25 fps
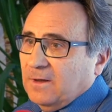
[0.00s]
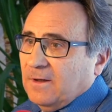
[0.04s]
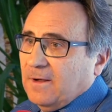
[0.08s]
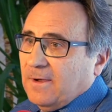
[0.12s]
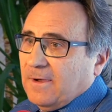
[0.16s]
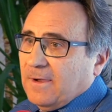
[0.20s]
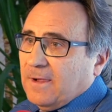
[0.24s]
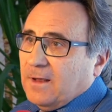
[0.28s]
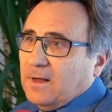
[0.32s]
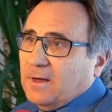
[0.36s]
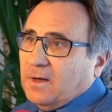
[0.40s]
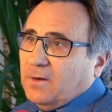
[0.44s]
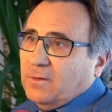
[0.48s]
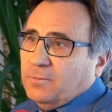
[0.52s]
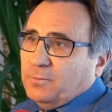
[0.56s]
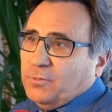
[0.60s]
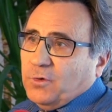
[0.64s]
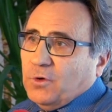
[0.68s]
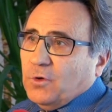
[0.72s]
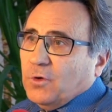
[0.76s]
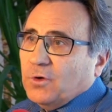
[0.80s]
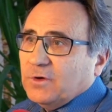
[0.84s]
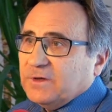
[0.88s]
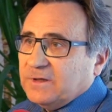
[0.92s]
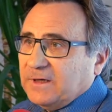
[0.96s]
äh,
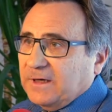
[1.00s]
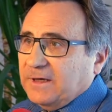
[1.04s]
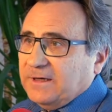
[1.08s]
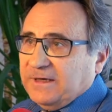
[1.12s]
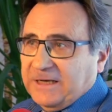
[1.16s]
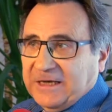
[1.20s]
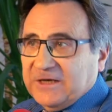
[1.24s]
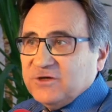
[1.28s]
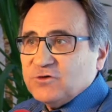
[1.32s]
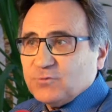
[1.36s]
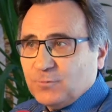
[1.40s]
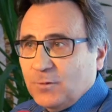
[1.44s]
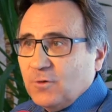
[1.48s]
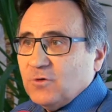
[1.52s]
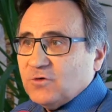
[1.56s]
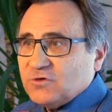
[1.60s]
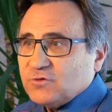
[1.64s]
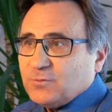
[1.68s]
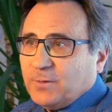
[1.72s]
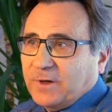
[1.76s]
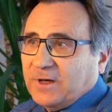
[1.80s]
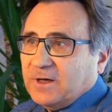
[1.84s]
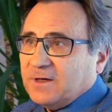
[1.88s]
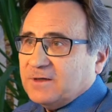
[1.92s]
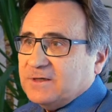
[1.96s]
Behörde in Innsbruck,
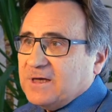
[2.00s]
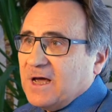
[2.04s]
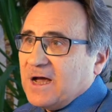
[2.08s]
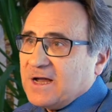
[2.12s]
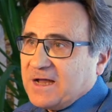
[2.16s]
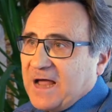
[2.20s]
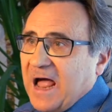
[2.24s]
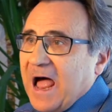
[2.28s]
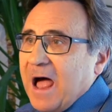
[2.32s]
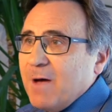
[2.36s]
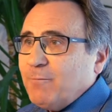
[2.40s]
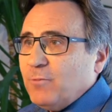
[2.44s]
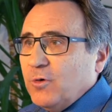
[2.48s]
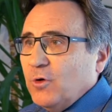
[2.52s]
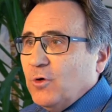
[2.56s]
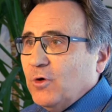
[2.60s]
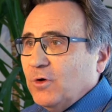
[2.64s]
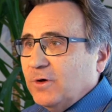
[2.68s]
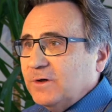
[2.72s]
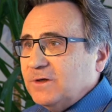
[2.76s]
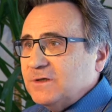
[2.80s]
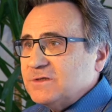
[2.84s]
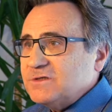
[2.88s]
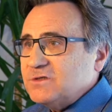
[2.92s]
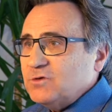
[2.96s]
sprich die
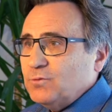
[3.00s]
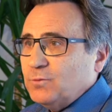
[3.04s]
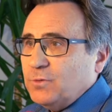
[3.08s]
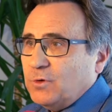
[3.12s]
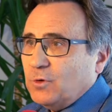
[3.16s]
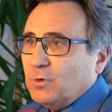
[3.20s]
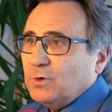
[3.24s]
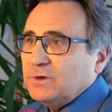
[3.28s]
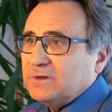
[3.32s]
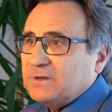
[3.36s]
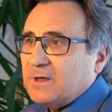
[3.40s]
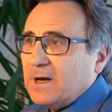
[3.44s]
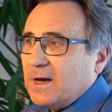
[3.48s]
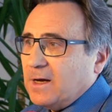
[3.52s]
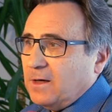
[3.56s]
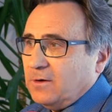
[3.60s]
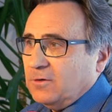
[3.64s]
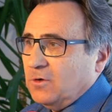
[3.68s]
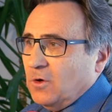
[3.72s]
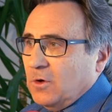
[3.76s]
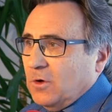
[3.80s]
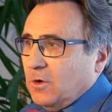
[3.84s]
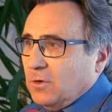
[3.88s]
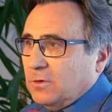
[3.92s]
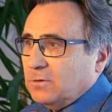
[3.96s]
Agrarbehörde, zu beurteilen.